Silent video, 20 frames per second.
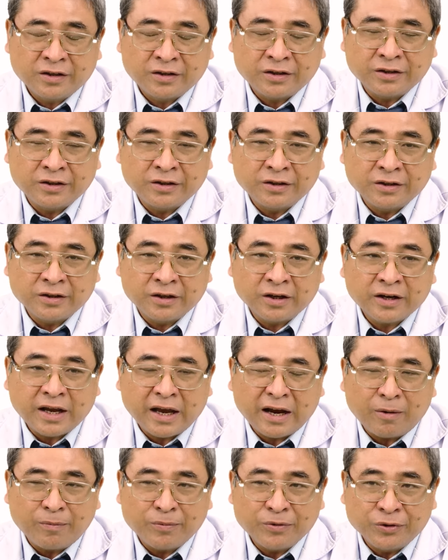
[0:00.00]
thì ở
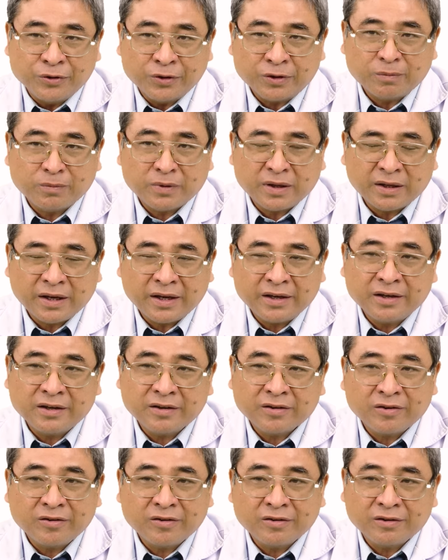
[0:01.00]
Đại học Dược chúng ta thấy
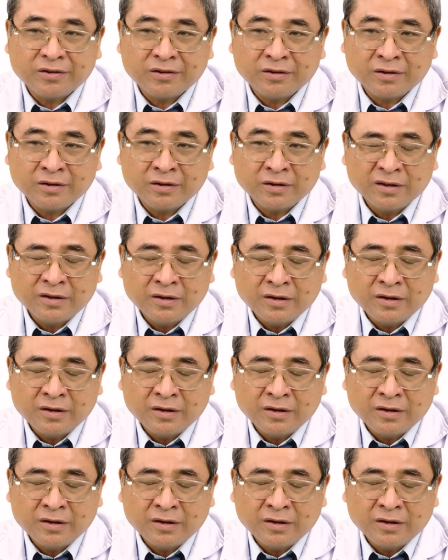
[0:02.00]
nó có